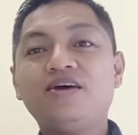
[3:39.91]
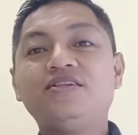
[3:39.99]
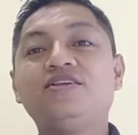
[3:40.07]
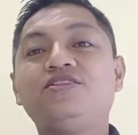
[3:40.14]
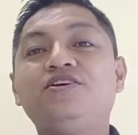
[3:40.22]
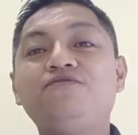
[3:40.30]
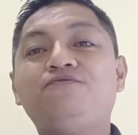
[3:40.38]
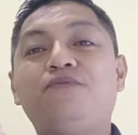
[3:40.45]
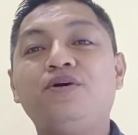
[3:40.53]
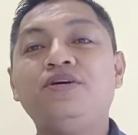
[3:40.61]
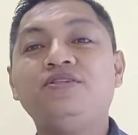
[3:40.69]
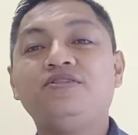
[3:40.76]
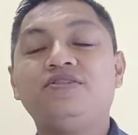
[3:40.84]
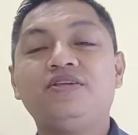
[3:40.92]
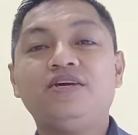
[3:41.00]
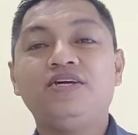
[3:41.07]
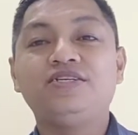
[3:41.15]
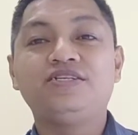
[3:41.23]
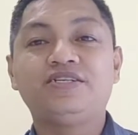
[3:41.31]
The third point
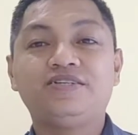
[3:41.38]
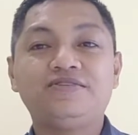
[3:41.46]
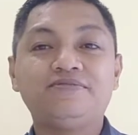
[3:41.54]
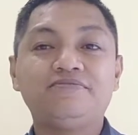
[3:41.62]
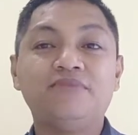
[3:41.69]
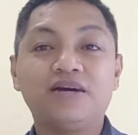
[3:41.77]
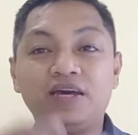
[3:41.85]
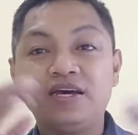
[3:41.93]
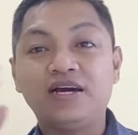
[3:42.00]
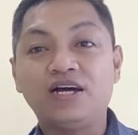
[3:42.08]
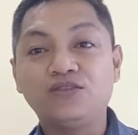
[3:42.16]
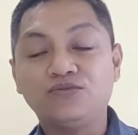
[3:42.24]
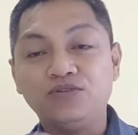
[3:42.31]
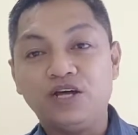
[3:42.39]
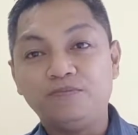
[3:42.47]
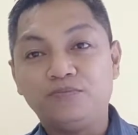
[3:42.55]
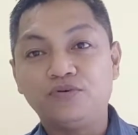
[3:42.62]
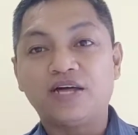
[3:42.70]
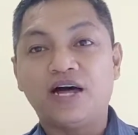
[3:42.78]
is maging katulad
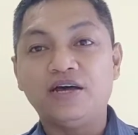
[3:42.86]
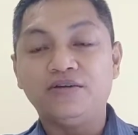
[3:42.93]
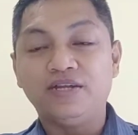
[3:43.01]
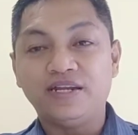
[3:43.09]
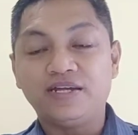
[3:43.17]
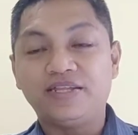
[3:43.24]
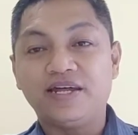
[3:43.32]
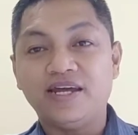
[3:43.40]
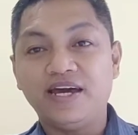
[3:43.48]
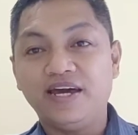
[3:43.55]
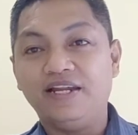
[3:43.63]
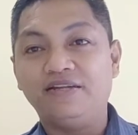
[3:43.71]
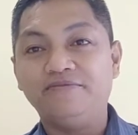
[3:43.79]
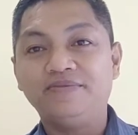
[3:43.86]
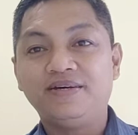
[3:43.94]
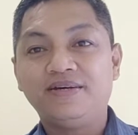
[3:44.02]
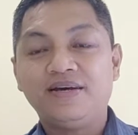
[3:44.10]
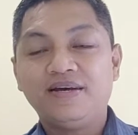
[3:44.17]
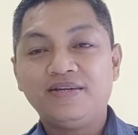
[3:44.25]
po tayo ni Natanael
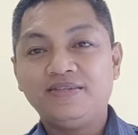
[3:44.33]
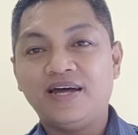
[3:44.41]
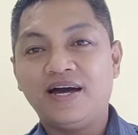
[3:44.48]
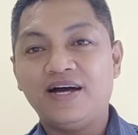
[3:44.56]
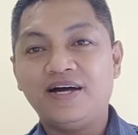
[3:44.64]
na